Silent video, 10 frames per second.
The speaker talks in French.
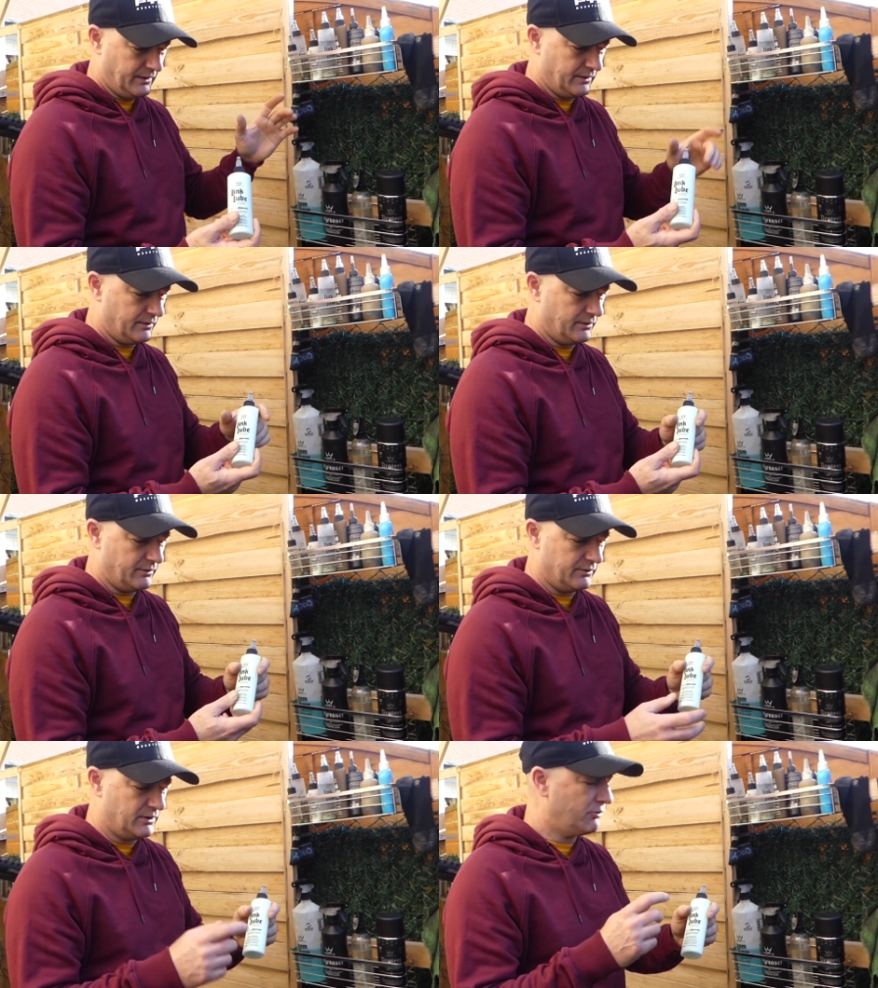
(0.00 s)

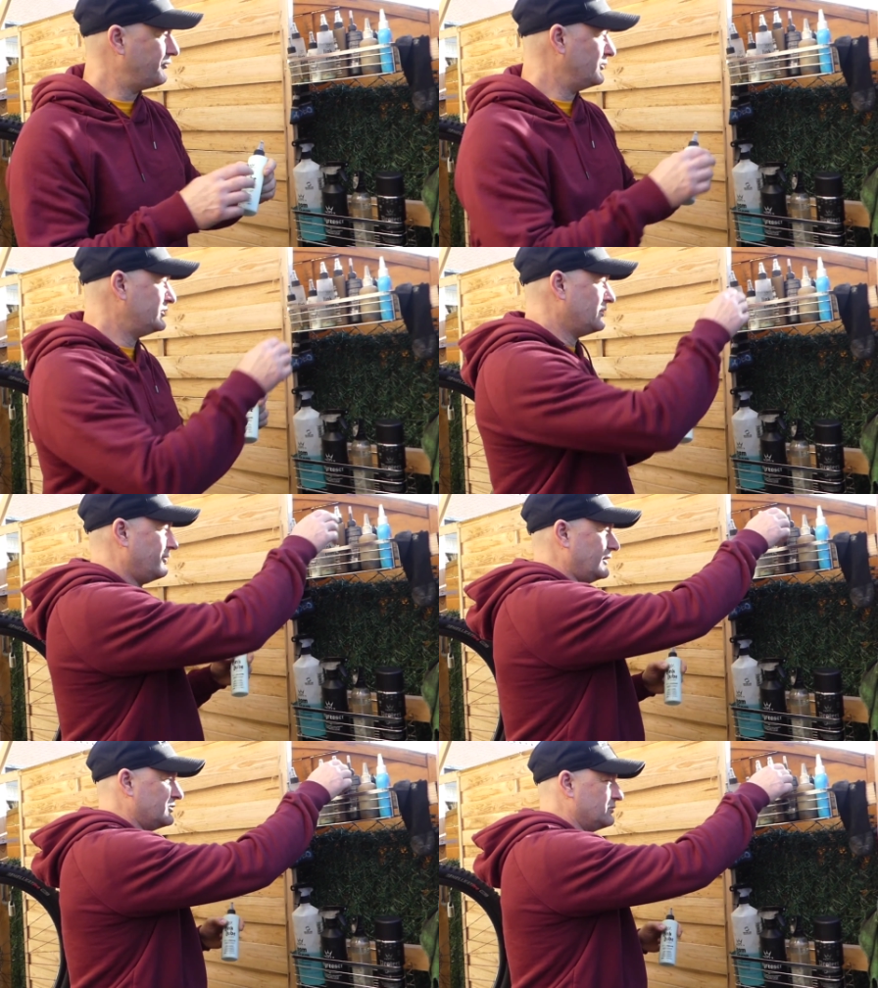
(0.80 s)
ils l'ont fait aussi
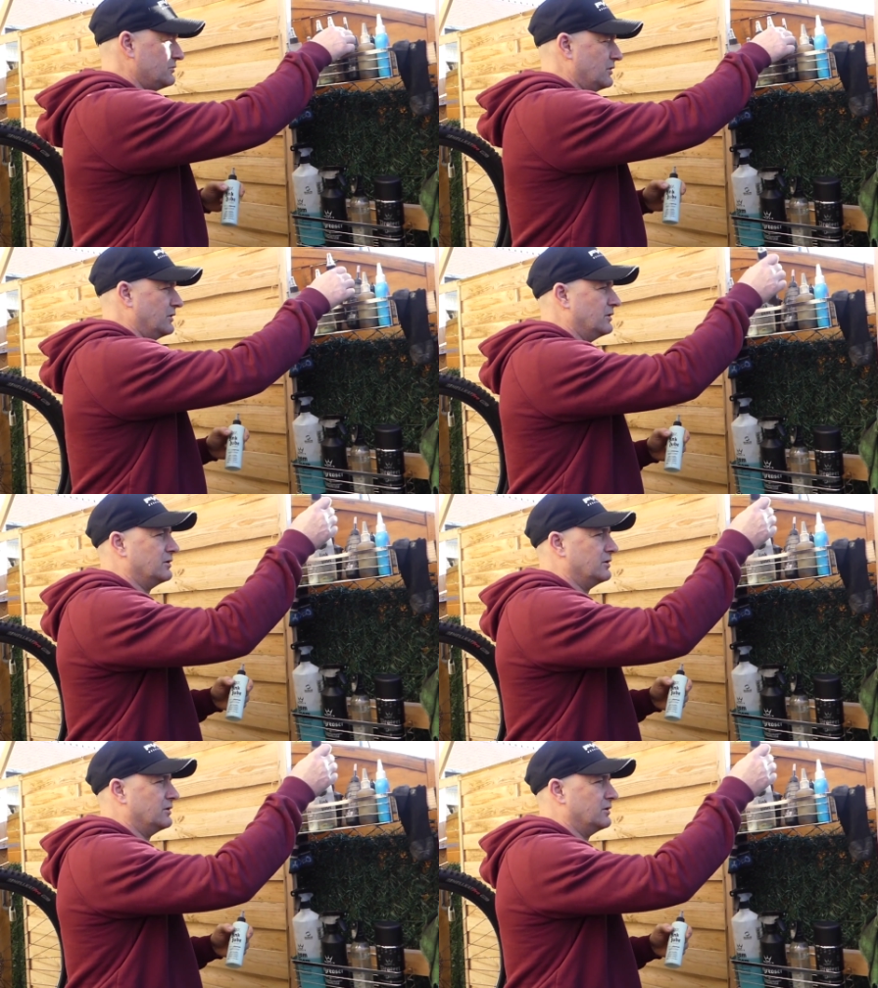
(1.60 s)
en version